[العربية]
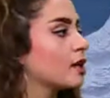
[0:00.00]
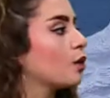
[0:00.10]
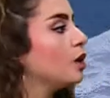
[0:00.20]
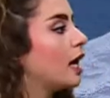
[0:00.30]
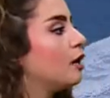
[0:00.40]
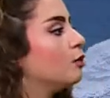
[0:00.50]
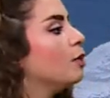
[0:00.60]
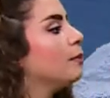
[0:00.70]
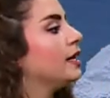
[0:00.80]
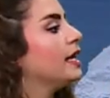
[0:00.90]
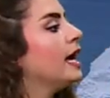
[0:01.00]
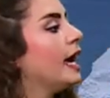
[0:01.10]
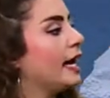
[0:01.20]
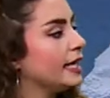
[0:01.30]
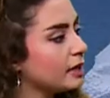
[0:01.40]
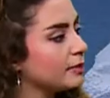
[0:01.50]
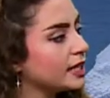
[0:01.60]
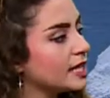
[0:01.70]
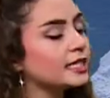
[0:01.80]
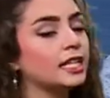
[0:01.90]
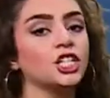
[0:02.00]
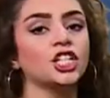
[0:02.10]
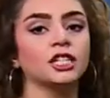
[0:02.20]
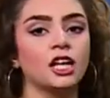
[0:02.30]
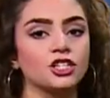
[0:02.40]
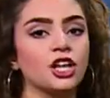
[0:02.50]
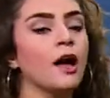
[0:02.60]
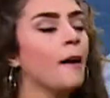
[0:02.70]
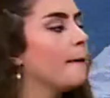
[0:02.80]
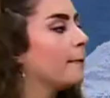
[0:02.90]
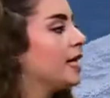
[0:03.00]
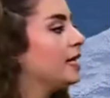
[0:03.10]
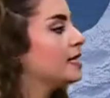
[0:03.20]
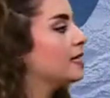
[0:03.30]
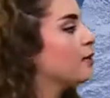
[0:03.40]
اقول على العموم بعين ميناس الى 20 درجه باليزي